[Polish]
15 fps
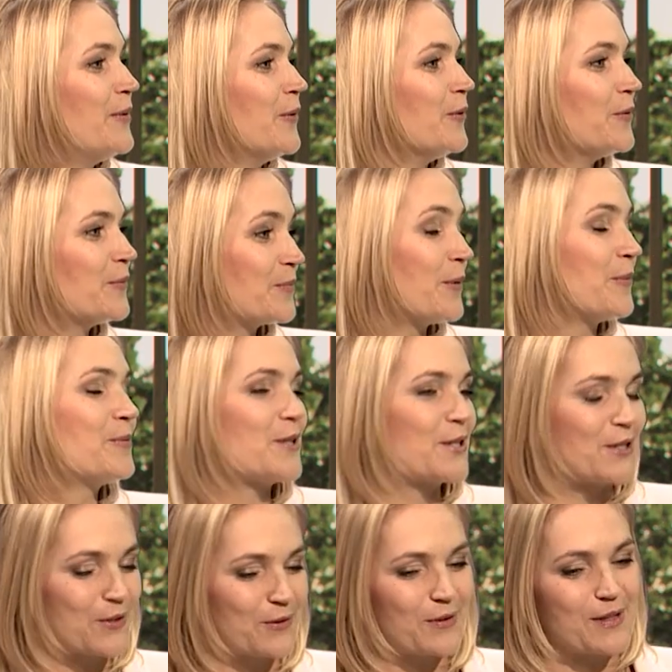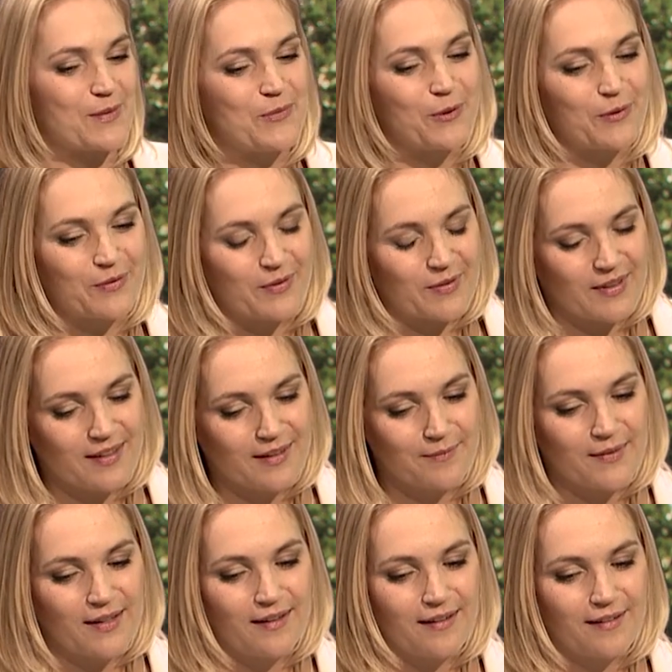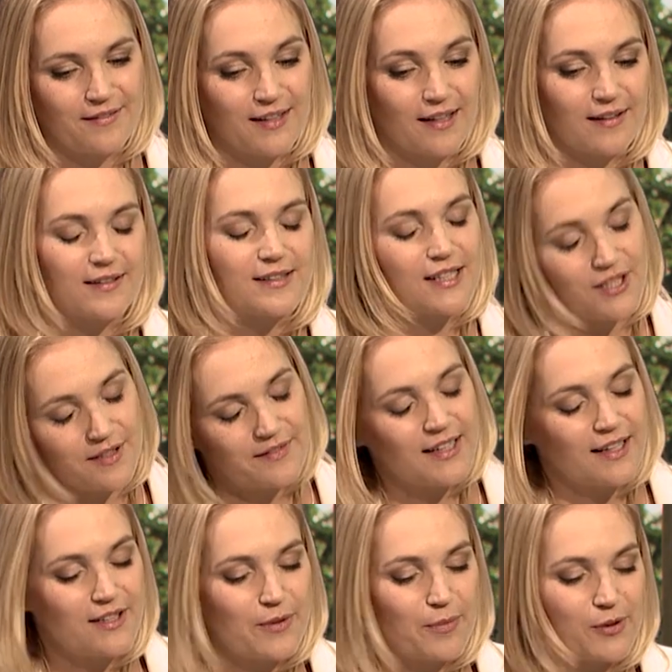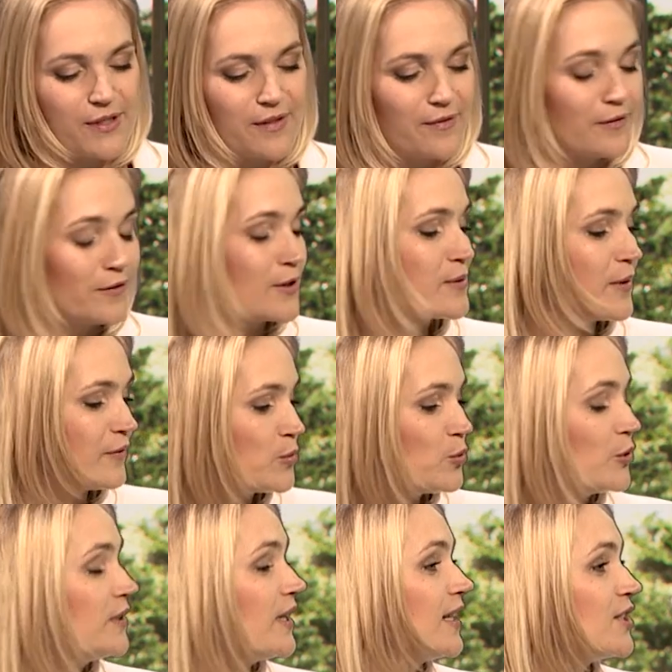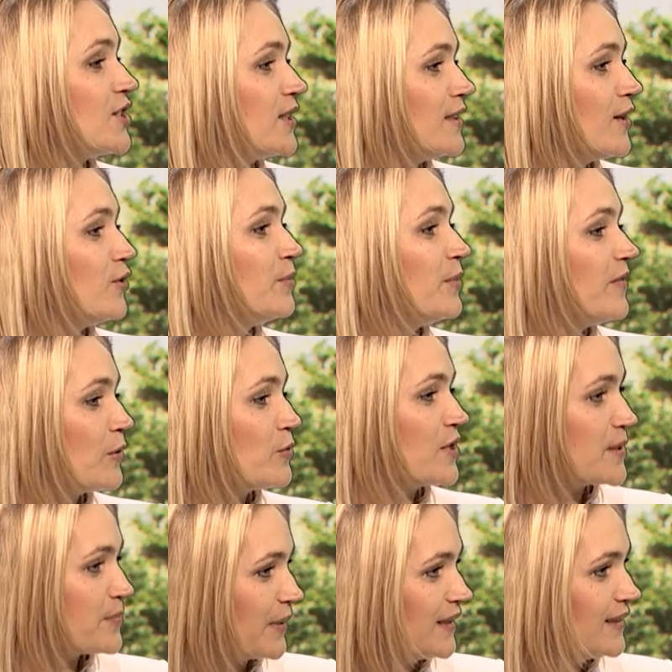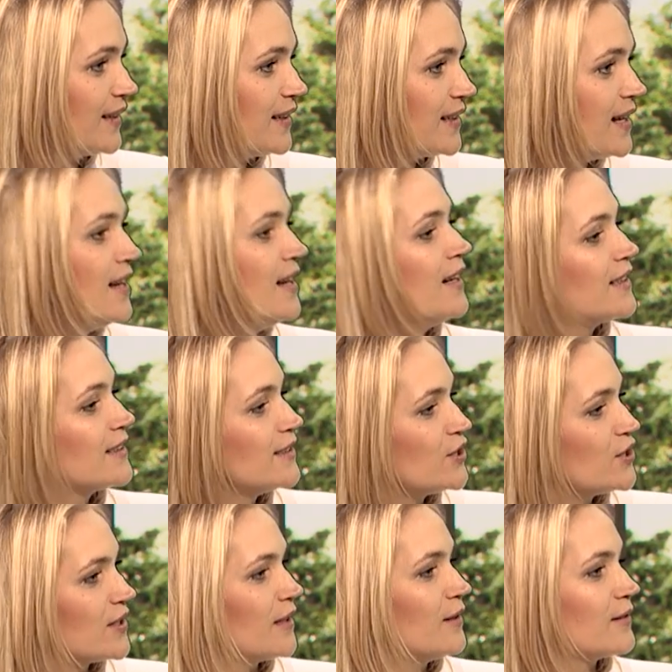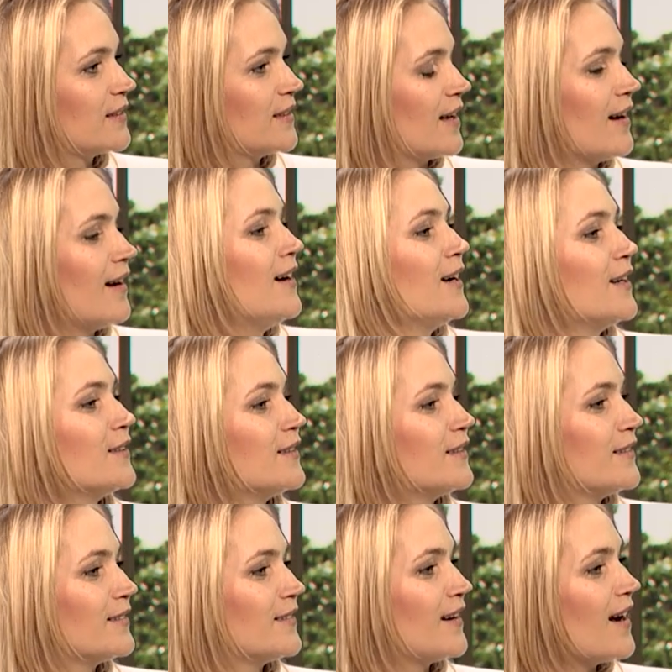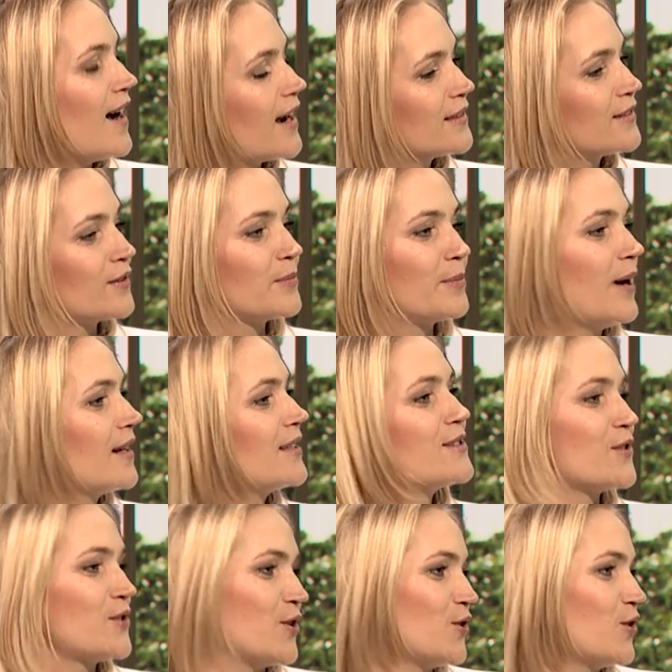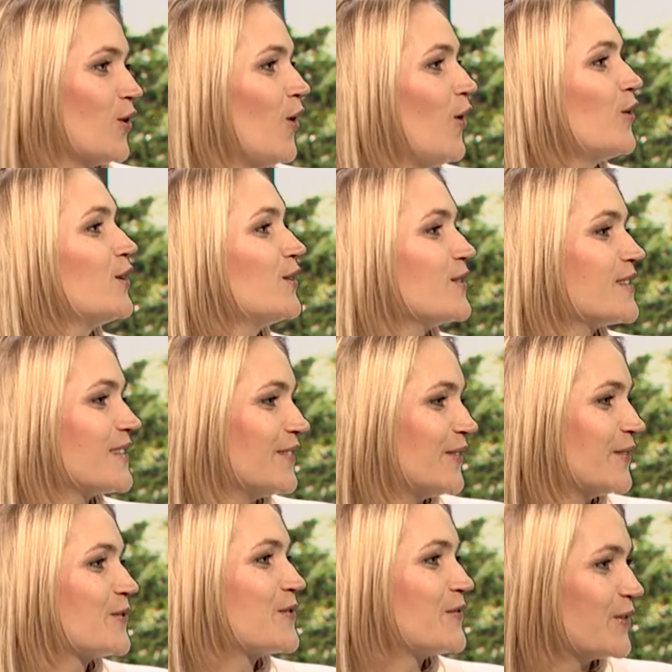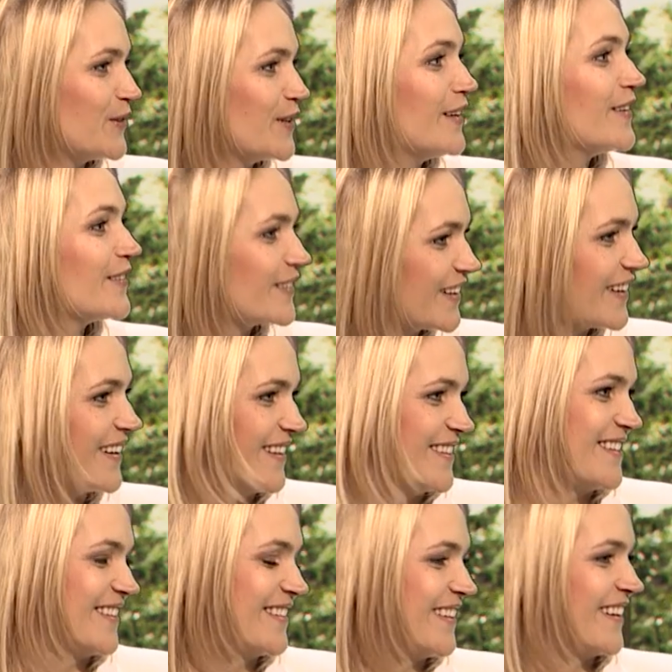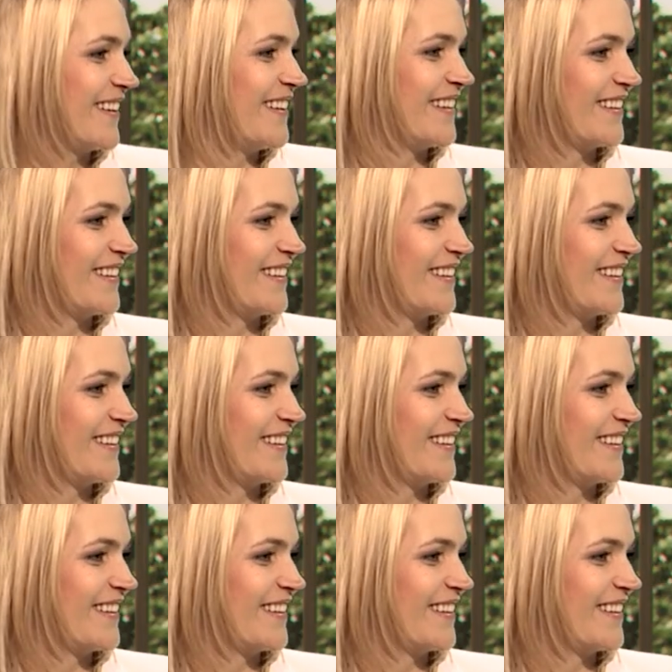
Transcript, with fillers: tak, to... bo, bo przecież u nas było, w, w ta, znaczy w Teatrze Polskim we Wrocławiu było tak, że nie odbywał się spektakl, gdyż tego dnia y, aktor bardzo ciężko chory dostawał zwolnienie dokładnie, od lekarza.